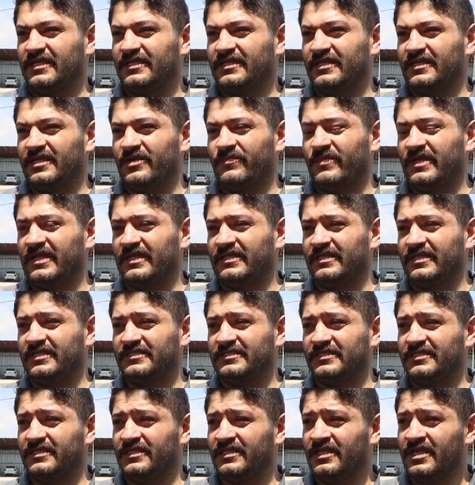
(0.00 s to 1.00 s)
Edirne
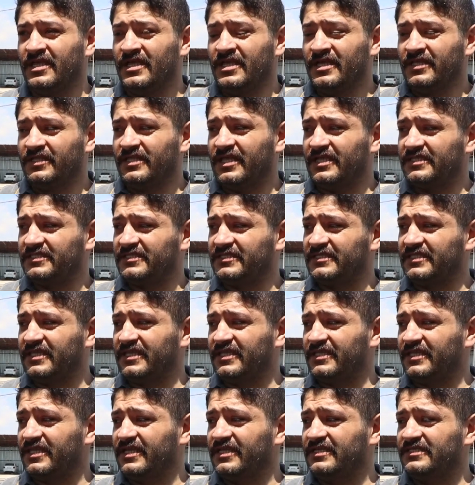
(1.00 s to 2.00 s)
Belediyesi'nin
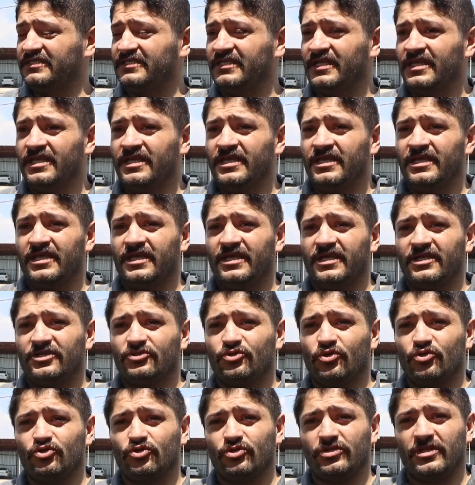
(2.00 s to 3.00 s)
tesislerindeyiz. Ee,
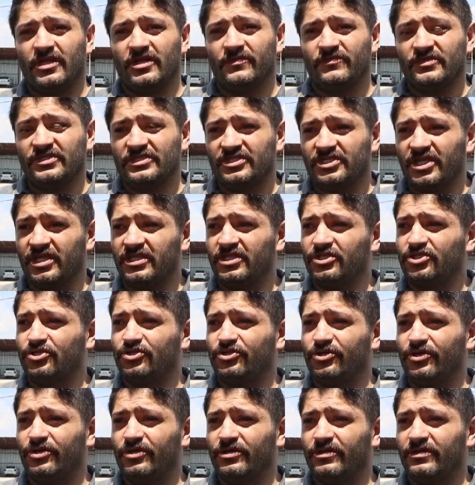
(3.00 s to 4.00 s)
çocuklarımız
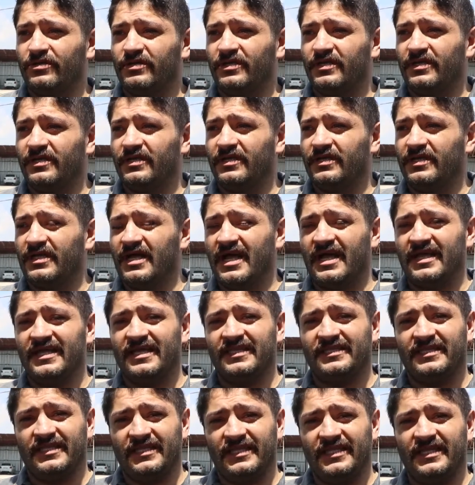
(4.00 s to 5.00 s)
çalışıyor. Ee,
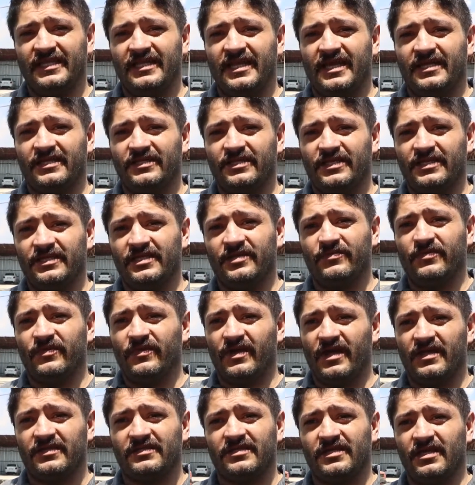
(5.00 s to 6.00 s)
gayet iyiler. İyi de
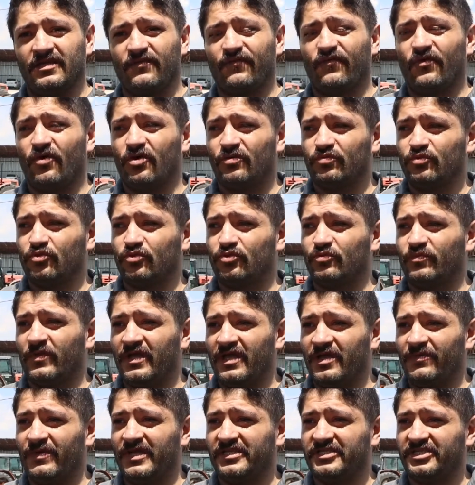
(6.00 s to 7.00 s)
bir artık hani form
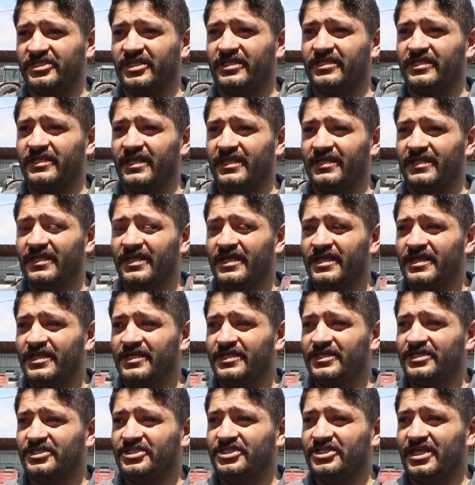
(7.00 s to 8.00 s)
tutmaya başladılar.
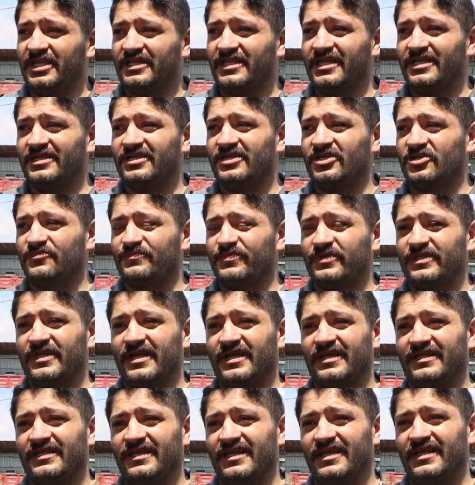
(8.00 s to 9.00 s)
İnşallah
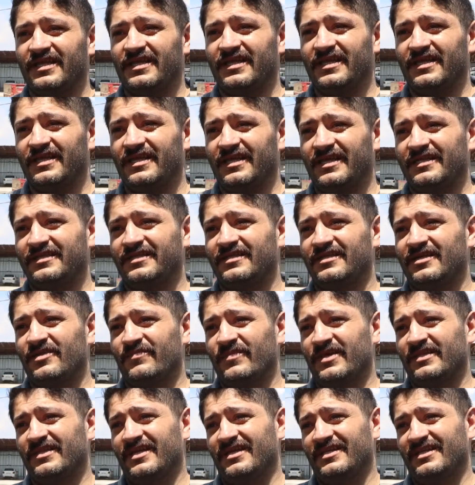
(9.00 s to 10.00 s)
Kırkpınar'da e, Edirne
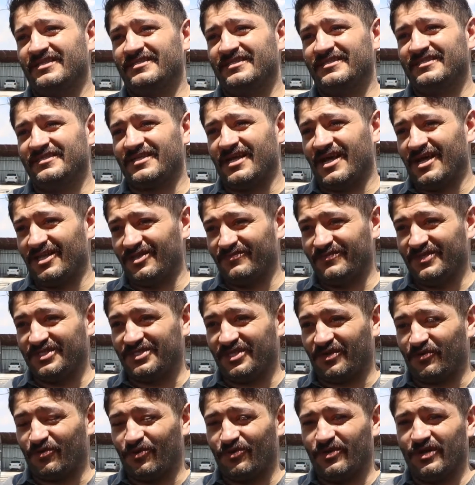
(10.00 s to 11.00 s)
madalyasız
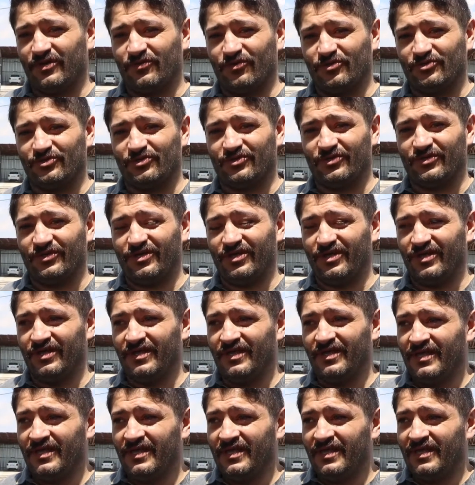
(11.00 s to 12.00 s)
kalmayacak. Öyle gözüküyor.
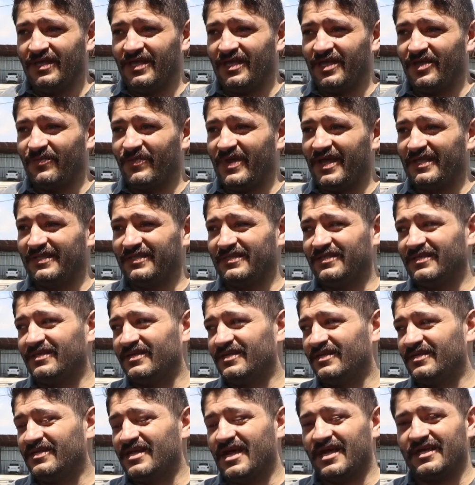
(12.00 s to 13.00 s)
Ee, ben
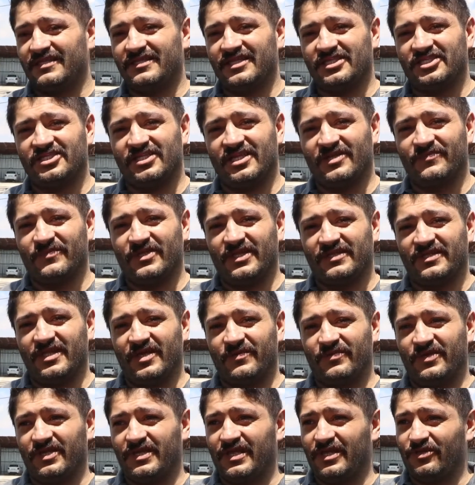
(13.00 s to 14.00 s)
e, kardeşlerimi de
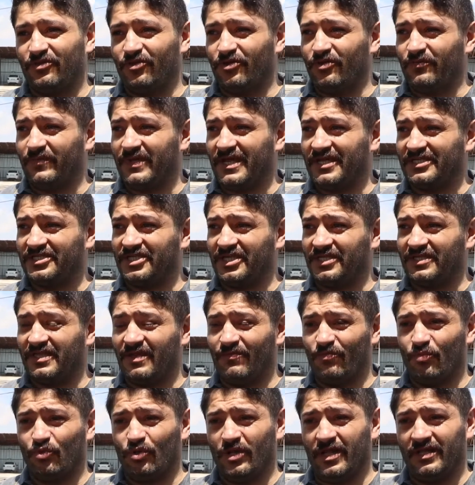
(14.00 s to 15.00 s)
tebrik ediyorum.
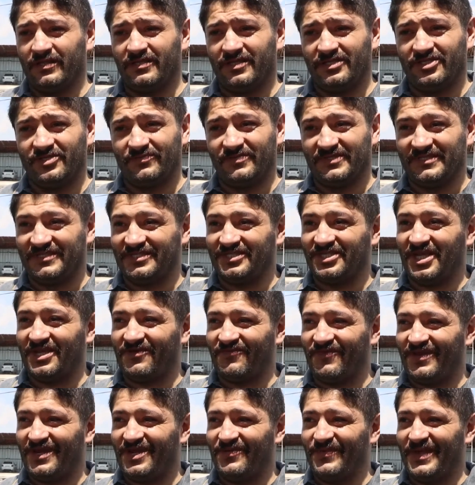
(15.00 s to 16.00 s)
Gerçekten bunaltıcı bir
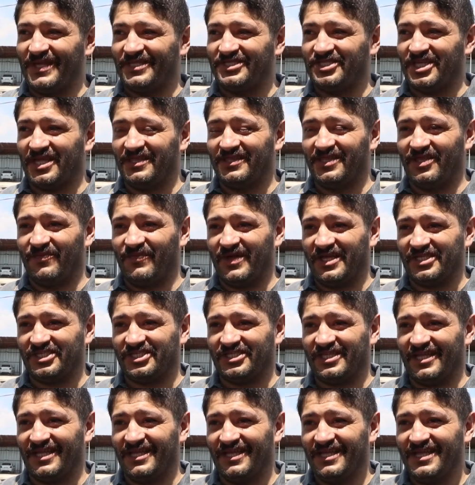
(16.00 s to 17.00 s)
sıcak var ama canla
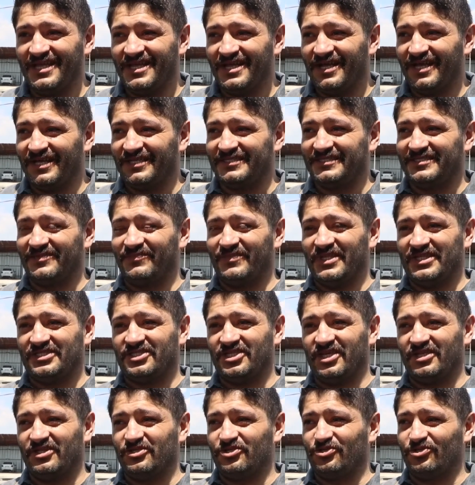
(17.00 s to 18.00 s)
başla azimle
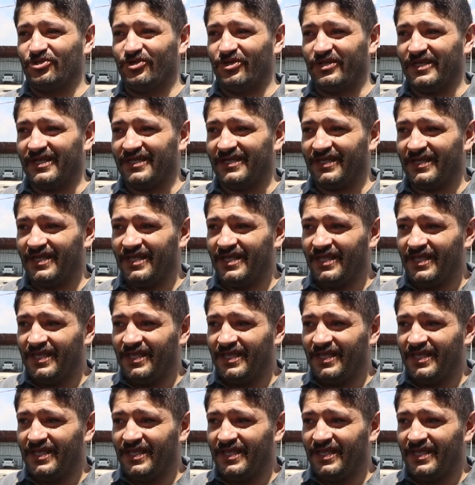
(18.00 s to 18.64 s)
çalışıyorlar.